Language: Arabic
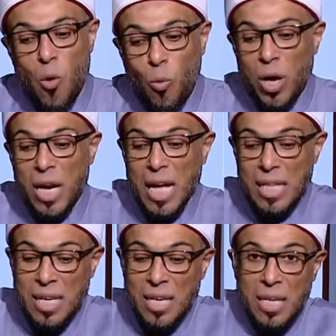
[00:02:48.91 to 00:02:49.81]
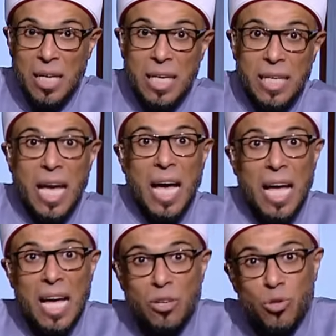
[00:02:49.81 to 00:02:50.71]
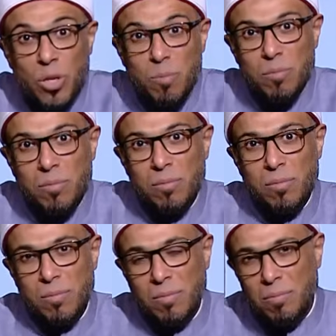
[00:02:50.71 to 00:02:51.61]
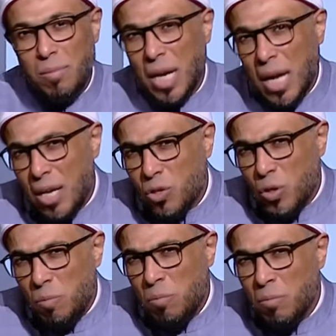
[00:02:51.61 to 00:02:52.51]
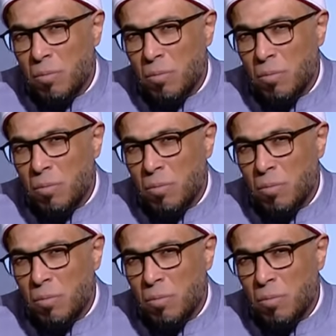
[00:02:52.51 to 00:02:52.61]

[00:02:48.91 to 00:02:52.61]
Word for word: ونادى يا عاصم من عاصم